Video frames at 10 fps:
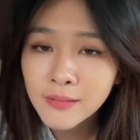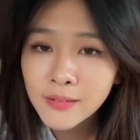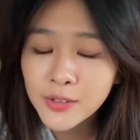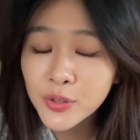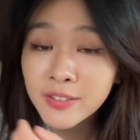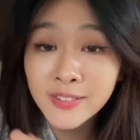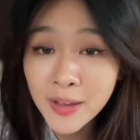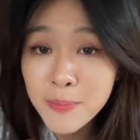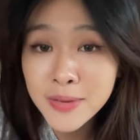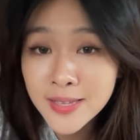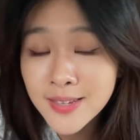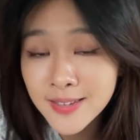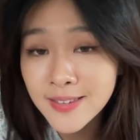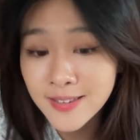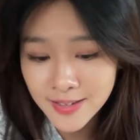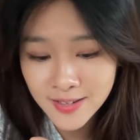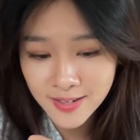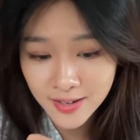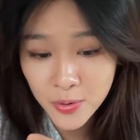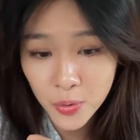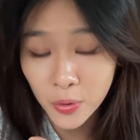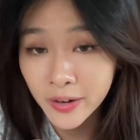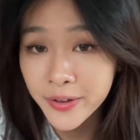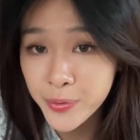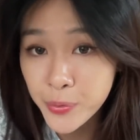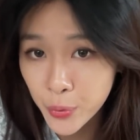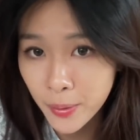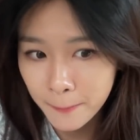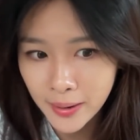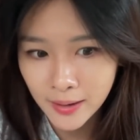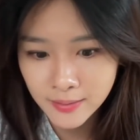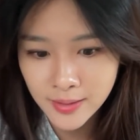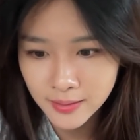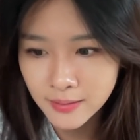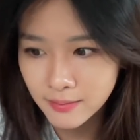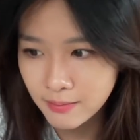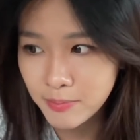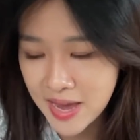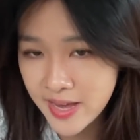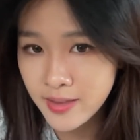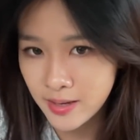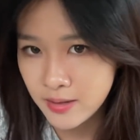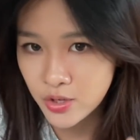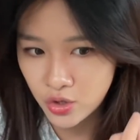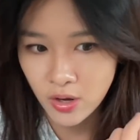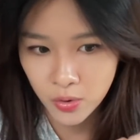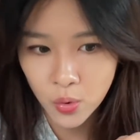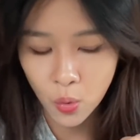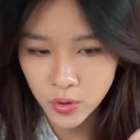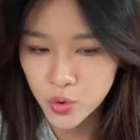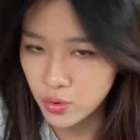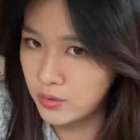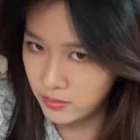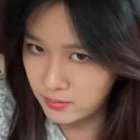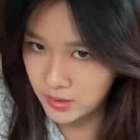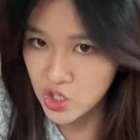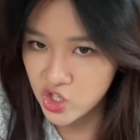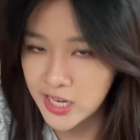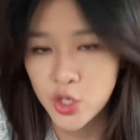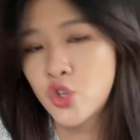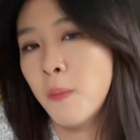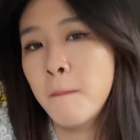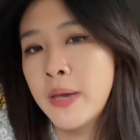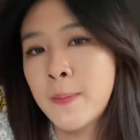你觉得生命这件事情跟生活很远吗？你的每一天的生活就是正在生命。